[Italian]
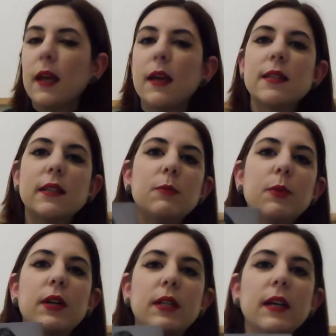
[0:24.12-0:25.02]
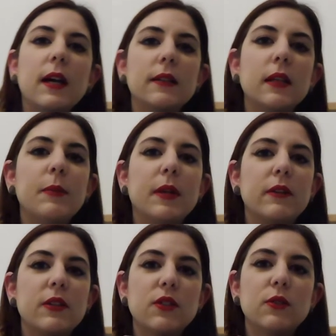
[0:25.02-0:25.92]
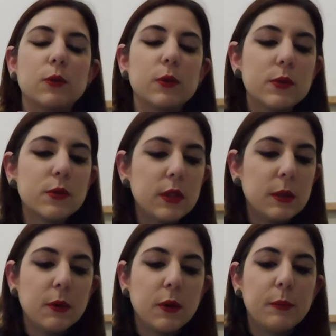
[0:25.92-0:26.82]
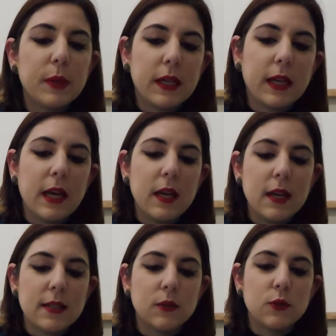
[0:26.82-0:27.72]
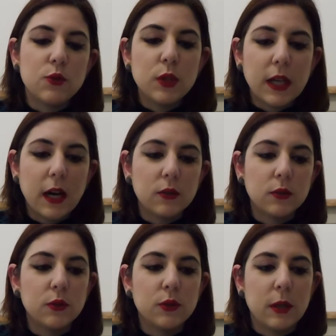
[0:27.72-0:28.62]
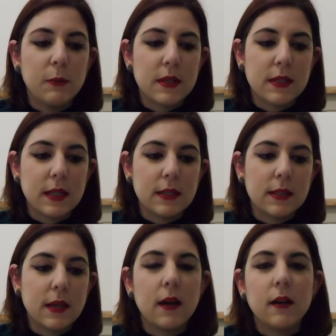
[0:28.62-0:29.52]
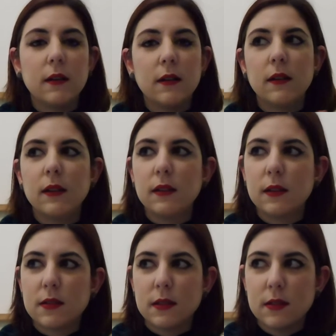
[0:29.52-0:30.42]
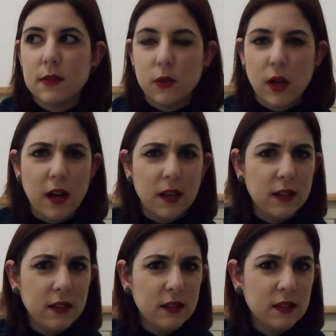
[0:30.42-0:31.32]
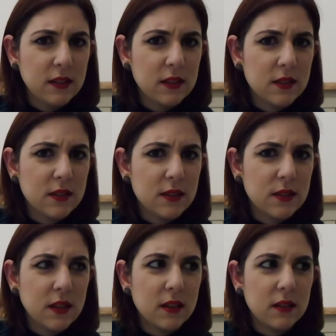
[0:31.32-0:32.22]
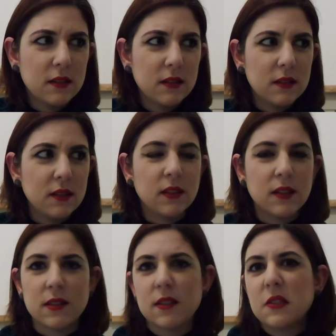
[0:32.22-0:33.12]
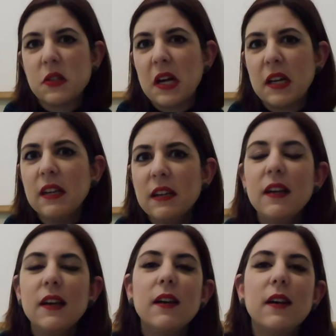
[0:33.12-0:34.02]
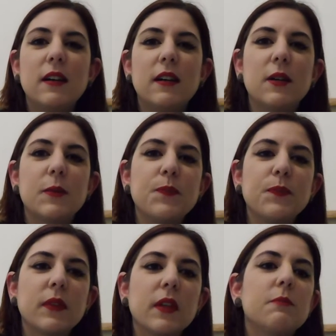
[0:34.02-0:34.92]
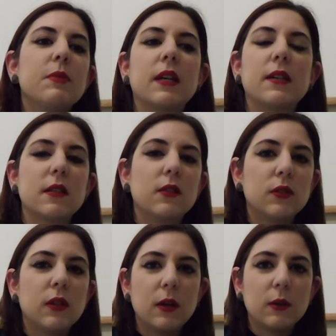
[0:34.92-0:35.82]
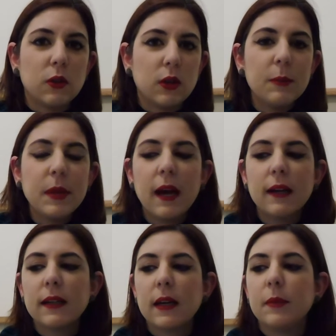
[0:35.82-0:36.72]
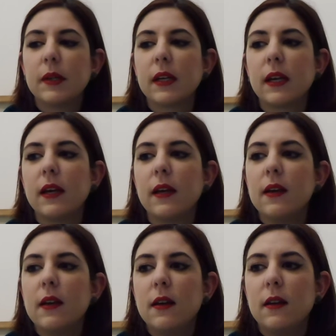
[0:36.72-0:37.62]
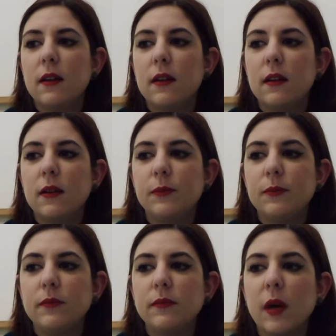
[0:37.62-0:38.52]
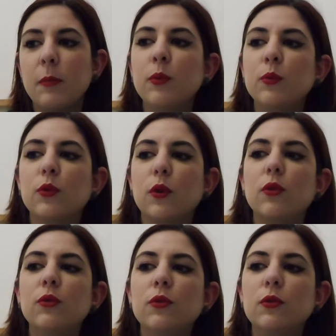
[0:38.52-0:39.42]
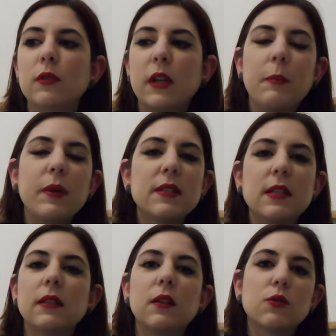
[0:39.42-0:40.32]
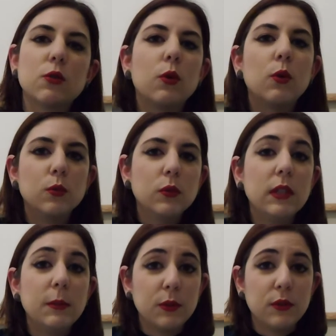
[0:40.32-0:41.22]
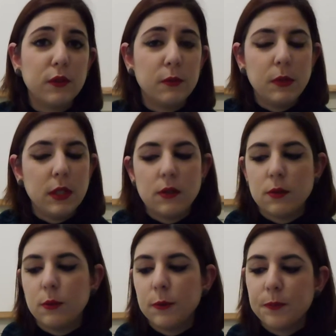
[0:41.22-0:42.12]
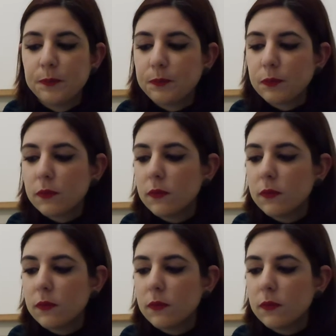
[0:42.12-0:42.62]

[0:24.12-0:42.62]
e è stata un po' criticata per aver scelto questo libro perché è stato giudicato non abbastanza eh, intersezionale, intersezionale? intersezionale ehm, perché è scritto da una donna bianca, perché ehm, appunto no, rappresenta solo un tipo di femminismo.